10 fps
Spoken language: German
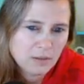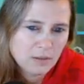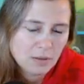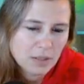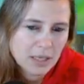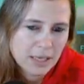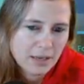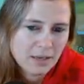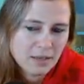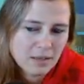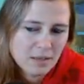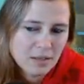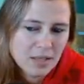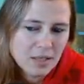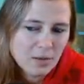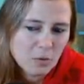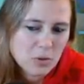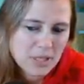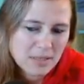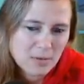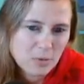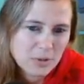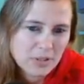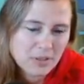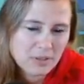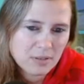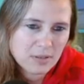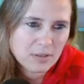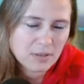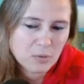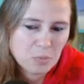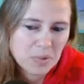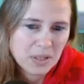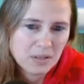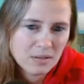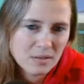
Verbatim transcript: Okay. Oh, der ist neu. Das ist super.